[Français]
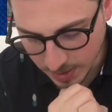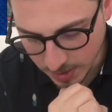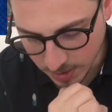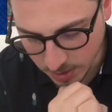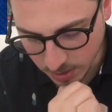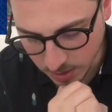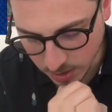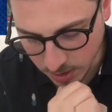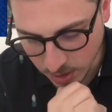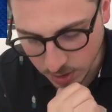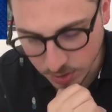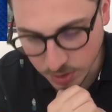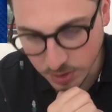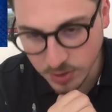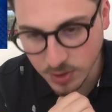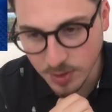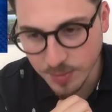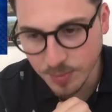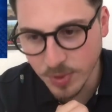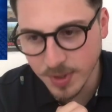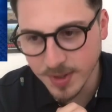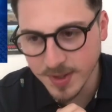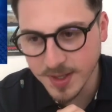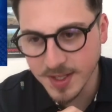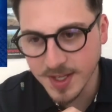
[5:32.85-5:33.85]
Euh, un autre
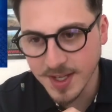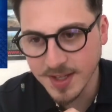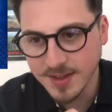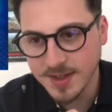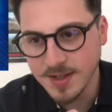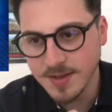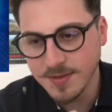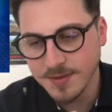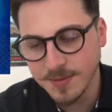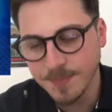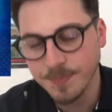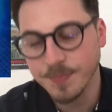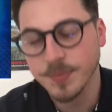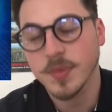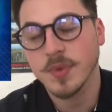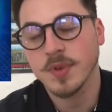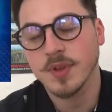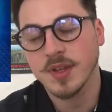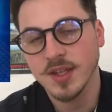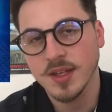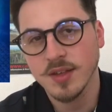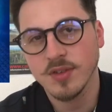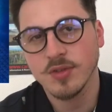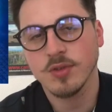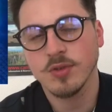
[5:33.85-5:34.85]
point négatif
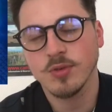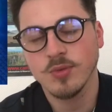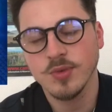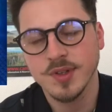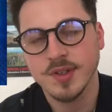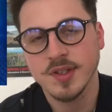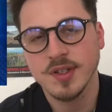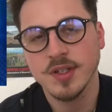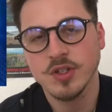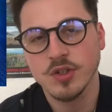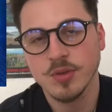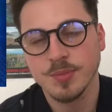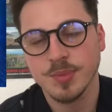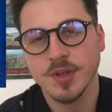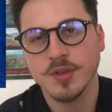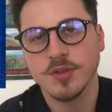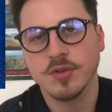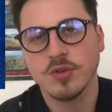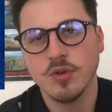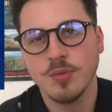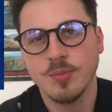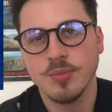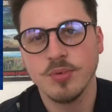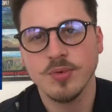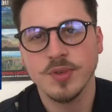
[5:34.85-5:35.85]
qui est celui-ci, je
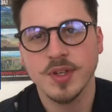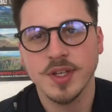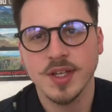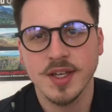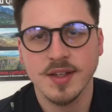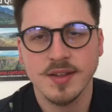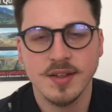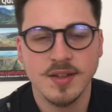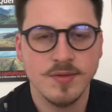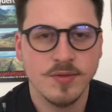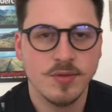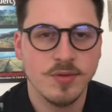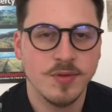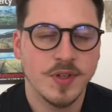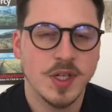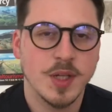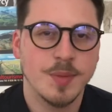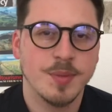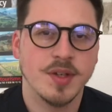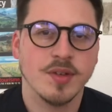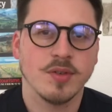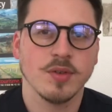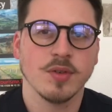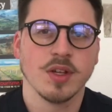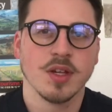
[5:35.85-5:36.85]
pense, le plus négatif du
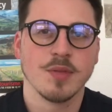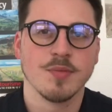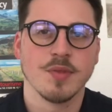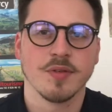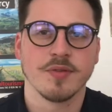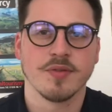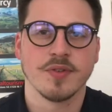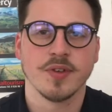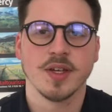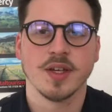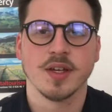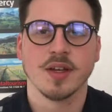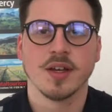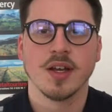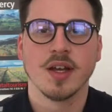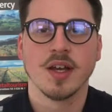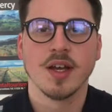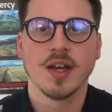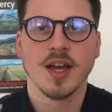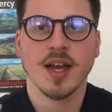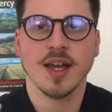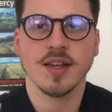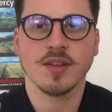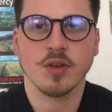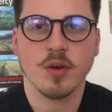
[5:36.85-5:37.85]
film, et ce qui m'a fait euh,
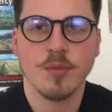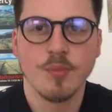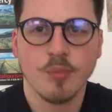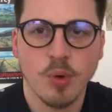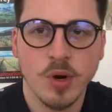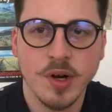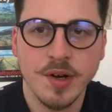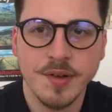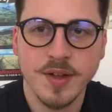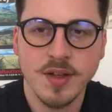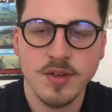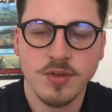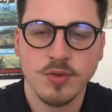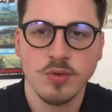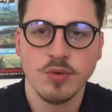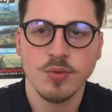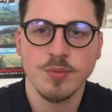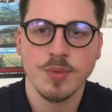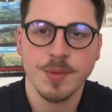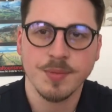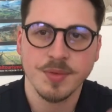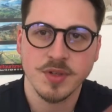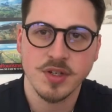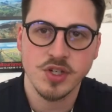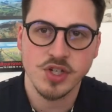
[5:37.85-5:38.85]
être un poil déçu,
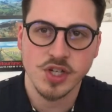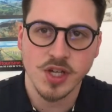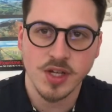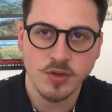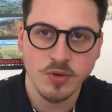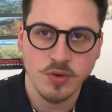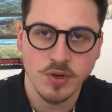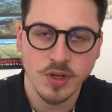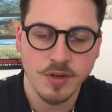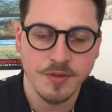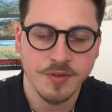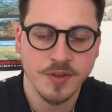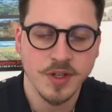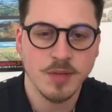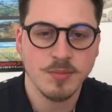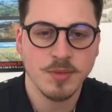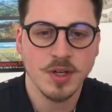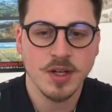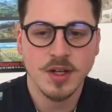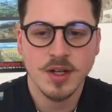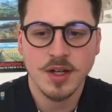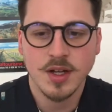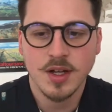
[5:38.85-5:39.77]
même si j'ai adoré le film.